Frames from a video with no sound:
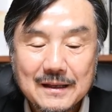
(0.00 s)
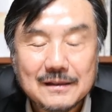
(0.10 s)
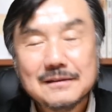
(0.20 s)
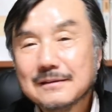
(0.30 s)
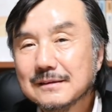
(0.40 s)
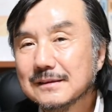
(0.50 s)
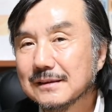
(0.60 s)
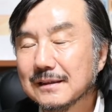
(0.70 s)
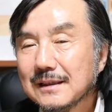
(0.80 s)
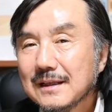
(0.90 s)
근데
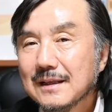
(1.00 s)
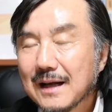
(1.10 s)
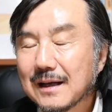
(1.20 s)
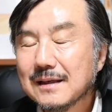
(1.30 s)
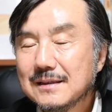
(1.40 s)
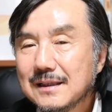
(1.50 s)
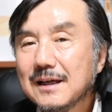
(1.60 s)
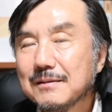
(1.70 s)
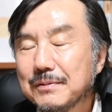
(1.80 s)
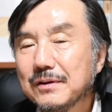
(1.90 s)
그거는 약간
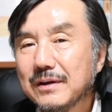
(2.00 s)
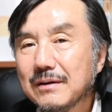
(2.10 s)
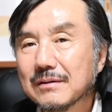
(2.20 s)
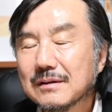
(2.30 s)
시간이 필요해요.